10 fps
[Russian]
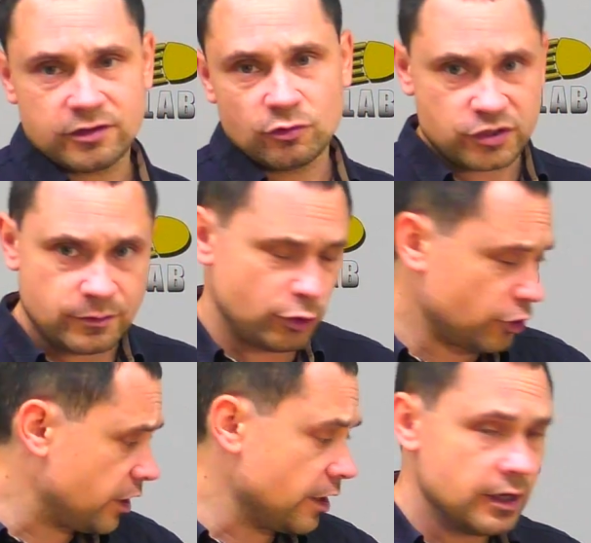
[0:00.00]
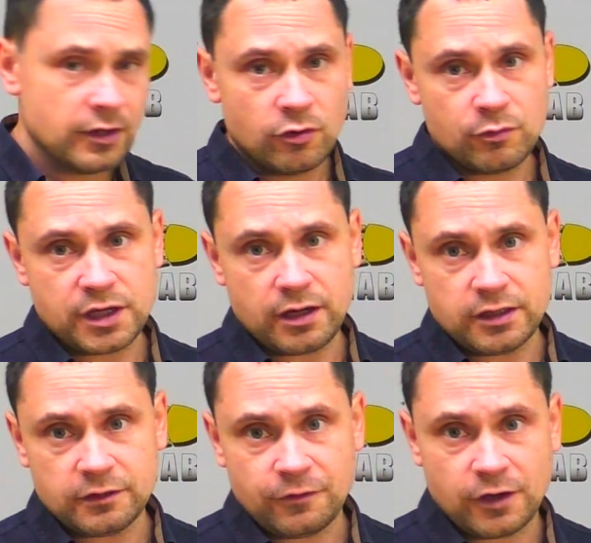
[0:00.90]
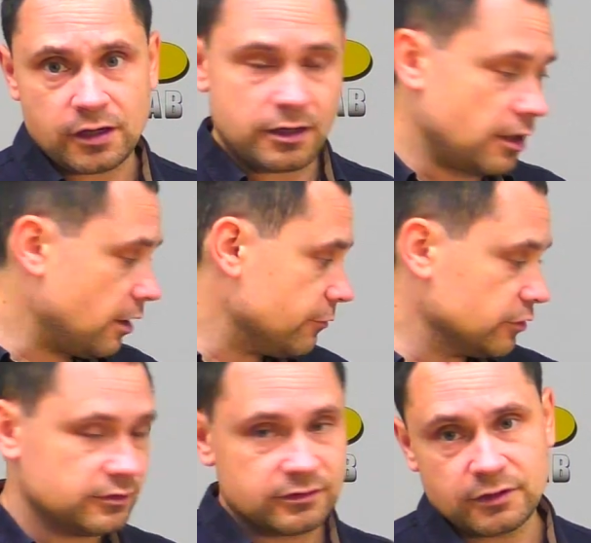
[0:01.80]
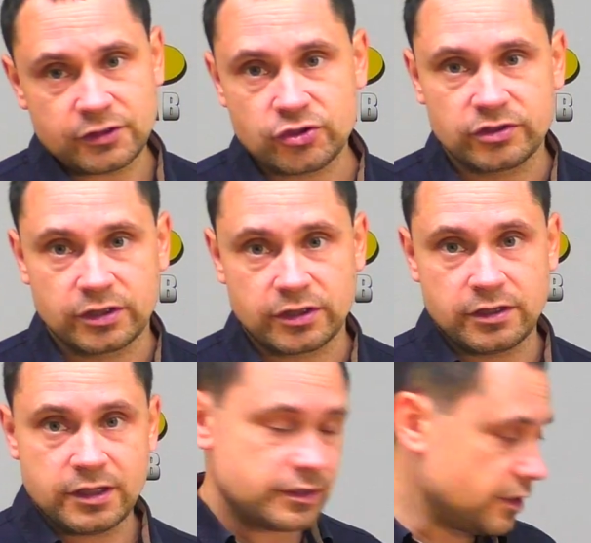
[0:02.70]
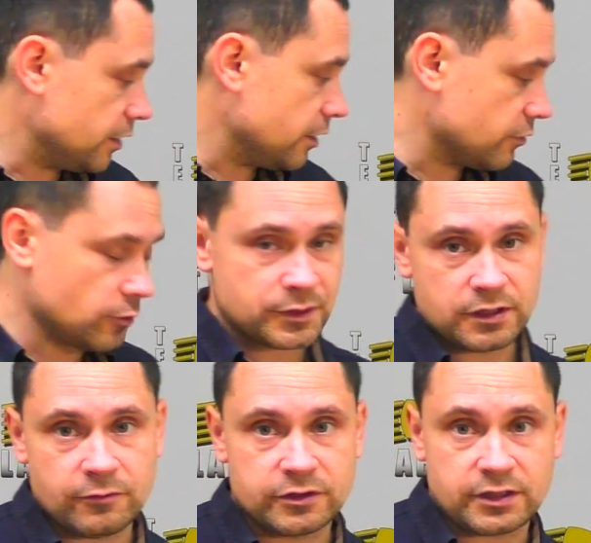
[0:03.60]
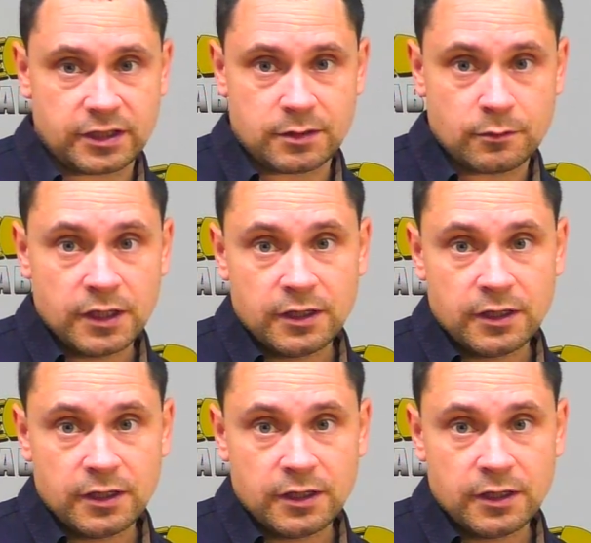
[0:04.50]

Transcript: Ну, семерки у меня нет фара, а вот от четырки есть, и она, собственно, вот с таким